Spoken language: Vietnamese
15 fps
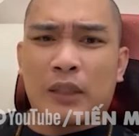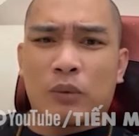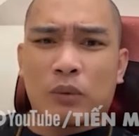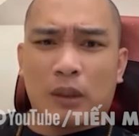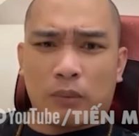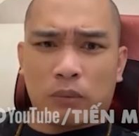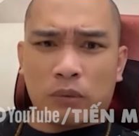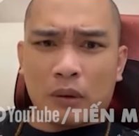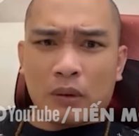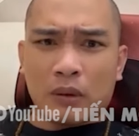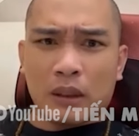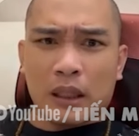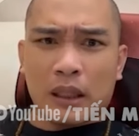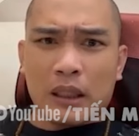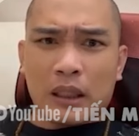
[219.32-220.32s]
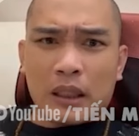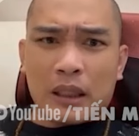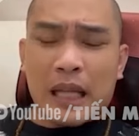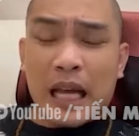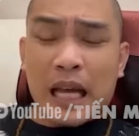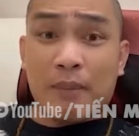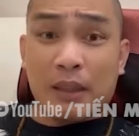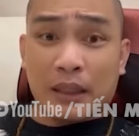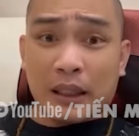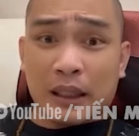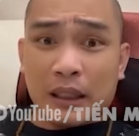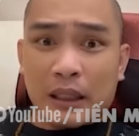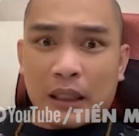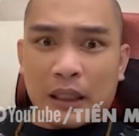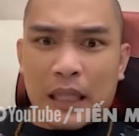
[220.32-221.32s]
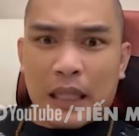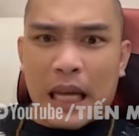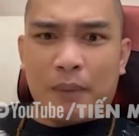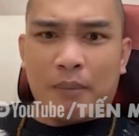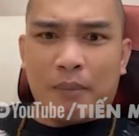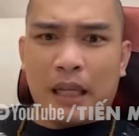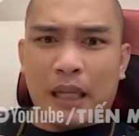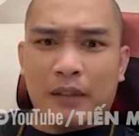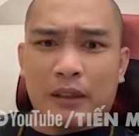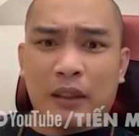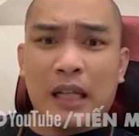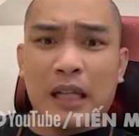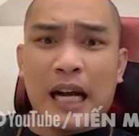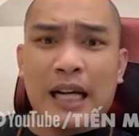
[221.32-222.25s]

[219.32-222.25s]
Trung Tông nhá để mà gì để mà từ A